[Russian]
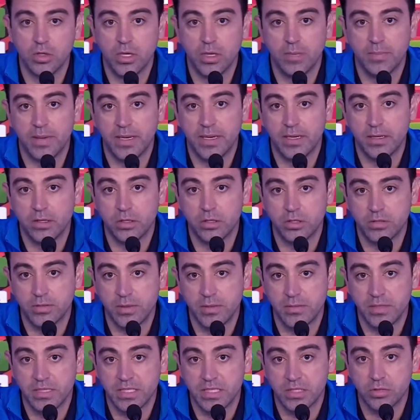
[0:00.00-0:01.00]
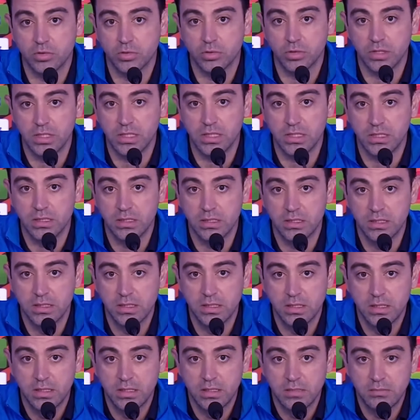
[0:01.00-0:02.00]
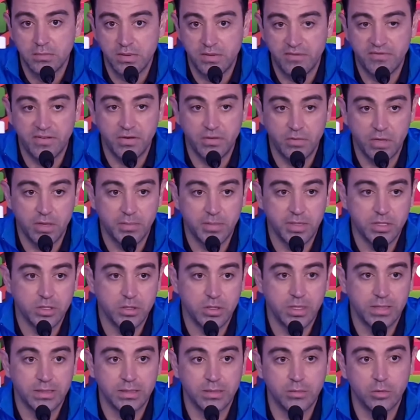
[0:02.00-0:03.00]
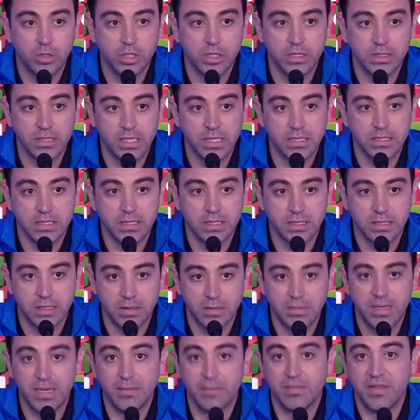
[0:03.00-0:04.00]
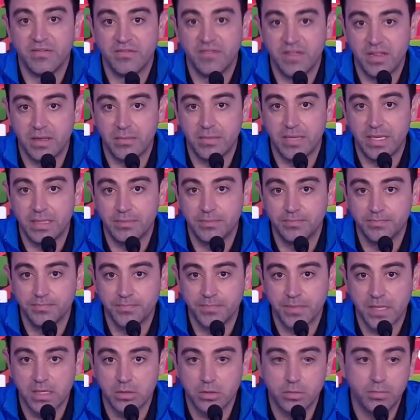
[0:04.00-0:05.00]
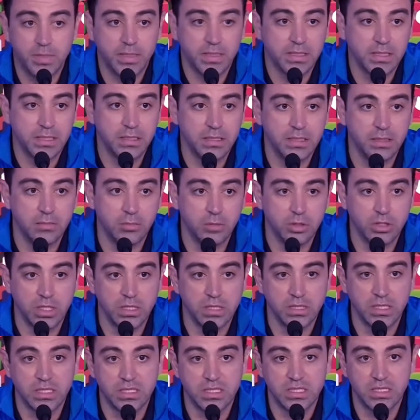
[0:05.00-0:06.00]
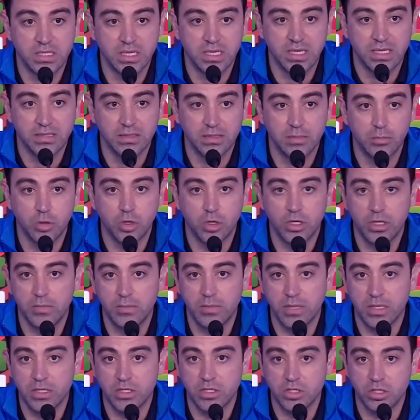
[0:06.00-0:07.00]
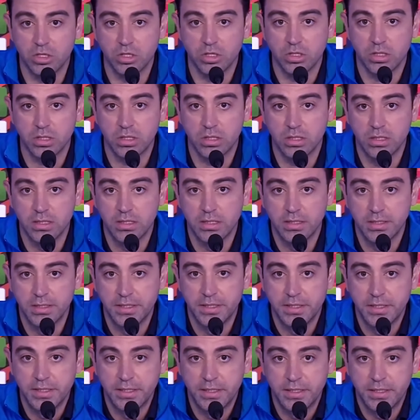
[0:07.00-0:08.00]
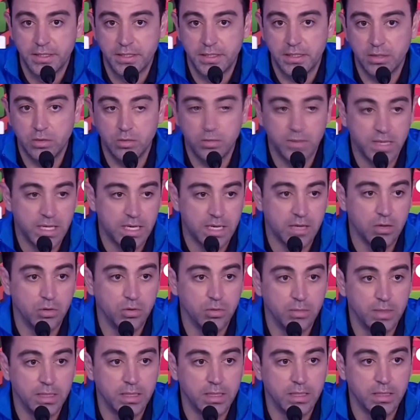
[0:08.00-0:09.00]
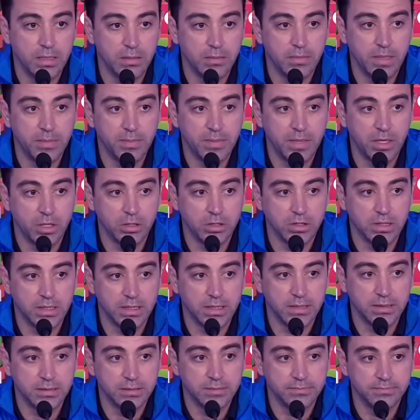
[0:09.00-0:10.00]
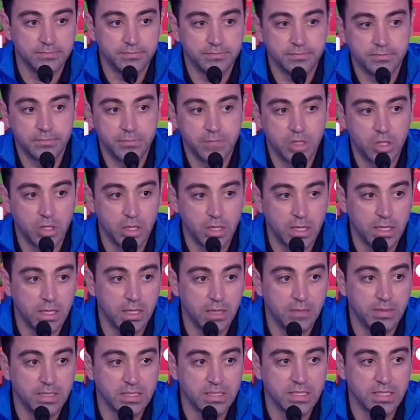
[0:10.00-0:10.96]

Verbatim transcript: Но во втором поединке они будут играть намного сильнее. Они будут играть на родном стадионе, на стадионе имени Диего Марадонны. Мы ожидаем интенсивной и быстрой игры.